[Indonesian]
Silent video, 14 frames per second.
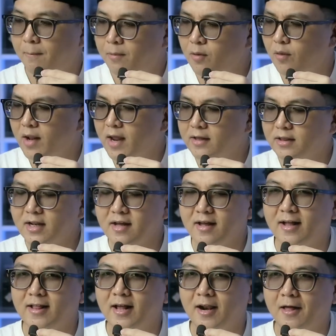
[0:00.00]
Blue Electric
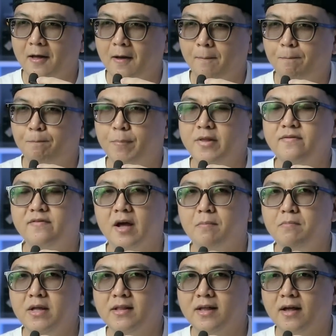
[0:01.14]
adalah
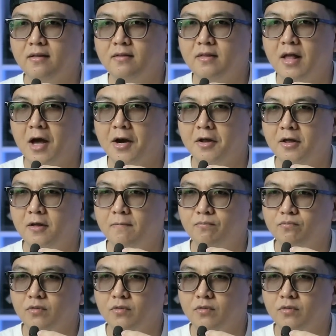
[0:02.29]
pencerminan dari